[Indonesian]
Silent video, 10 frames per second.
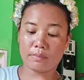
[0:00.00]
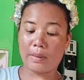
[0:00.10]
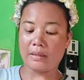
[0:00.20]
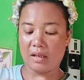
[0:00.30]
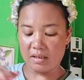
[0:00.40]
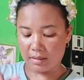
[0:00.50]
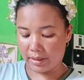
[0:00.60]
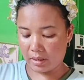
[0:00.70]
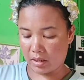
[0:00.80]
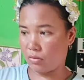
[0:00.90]
pak tengah
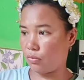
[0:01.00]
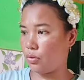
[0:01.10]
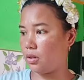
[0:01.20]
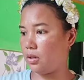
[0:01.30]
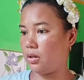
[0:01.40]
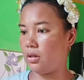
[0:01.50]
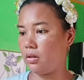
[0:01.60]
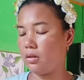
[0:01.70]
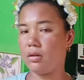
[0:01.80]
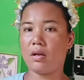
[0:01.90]
saya gitu jadi
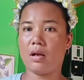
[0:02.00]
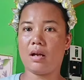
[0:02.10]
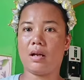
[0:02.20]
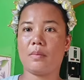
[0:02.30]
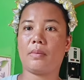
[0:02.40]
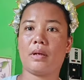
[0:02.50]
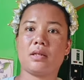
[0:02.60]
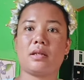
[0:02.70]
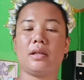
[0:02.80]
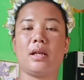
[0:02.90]
nggak memang
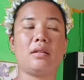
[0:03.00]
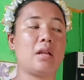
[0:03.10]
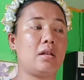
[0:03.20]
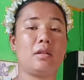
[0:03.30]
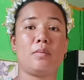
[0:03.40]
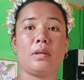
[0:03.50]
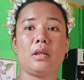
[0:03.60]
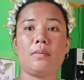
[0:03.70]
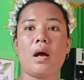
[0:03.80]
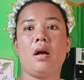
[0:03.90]
kesal ya tadi tiba-tiba